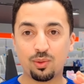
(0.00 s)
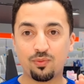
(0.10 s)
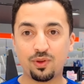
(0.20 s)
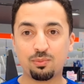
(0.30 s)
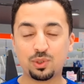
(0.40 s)

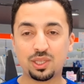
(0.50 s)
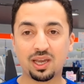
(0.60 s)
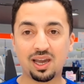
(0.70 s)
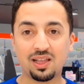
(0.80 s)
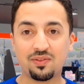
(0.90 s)
في
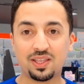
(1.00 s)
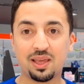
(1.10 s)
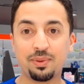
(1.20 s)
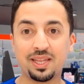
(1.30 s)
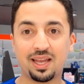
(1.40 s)
مشتقات
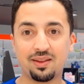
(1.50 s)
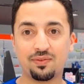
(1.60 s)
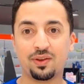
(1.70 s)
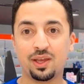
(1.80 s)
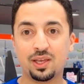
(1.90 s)
فيتامين الف
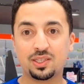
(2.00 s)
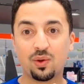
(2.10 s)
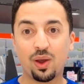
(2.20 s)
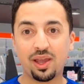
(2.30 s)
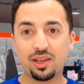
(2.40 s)

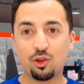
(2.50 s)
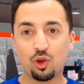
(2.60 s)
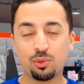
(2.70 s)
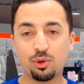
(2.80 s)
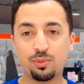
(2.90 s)
سواء
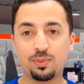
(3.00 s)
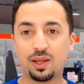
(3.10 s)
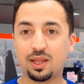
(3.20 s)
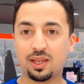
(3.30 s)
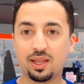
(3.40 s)
الحبوب
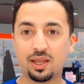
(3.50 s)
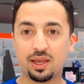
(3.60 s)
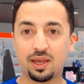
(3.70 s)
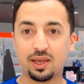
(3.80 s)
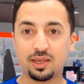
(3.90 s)

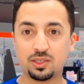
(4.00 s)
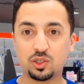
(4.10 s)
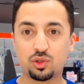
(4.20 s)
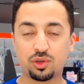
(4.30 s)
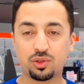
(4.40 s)

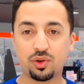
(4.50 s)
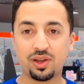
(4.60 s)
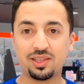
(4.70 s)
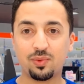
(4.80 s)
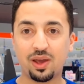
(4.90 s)

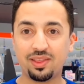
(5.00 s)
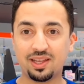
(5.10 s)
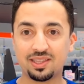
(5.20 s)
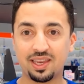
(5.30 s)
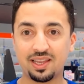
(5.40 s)
الزيتروتينويد وهذه
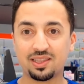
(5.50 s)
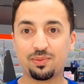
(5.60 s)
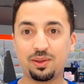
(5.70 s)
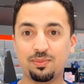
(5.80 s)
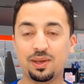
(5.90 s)
عن طريق
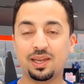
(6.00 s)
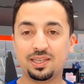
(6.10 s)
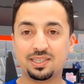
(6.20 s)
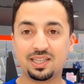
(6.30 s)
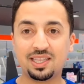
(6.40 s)
طبيب
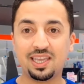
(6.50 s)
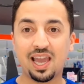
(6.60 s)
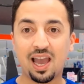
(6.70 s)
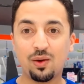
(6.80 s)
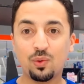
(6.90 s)
جلديه
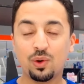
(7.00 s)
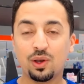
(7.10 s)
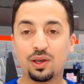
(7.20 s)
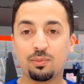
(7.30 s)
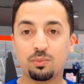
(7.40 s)
او
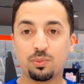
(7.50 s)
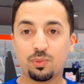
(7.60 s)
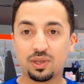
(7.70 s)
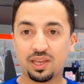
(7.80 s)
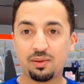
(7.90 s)

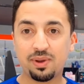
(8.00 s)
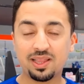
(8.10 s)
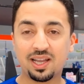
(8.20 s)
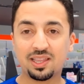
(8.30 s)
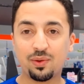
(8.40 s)

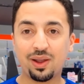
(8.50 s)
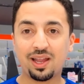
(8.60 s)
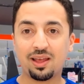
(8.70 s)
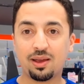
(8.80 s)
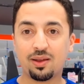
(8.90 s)
كريمات تحتوي
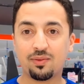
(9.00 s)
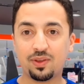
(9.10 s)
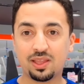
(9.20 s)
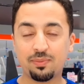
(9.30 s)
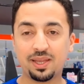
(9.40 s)
على
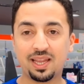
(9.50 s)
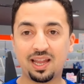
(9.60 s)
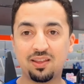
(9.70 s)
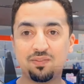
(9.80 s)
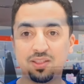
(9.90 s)
فيتامين
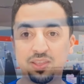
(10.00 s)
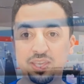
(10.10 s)
الف اللي